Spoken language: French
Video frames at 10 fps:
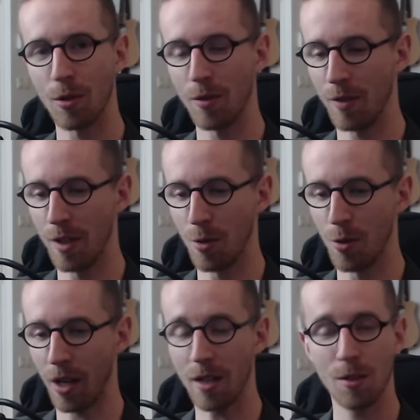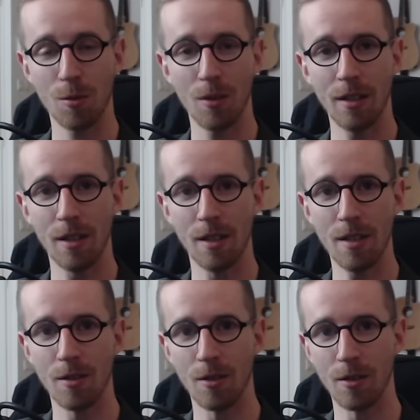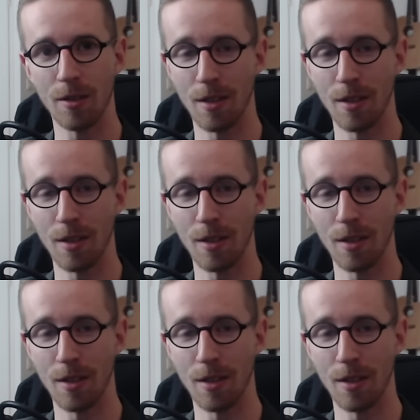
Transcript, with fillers: vidéo réaction-analyse euh,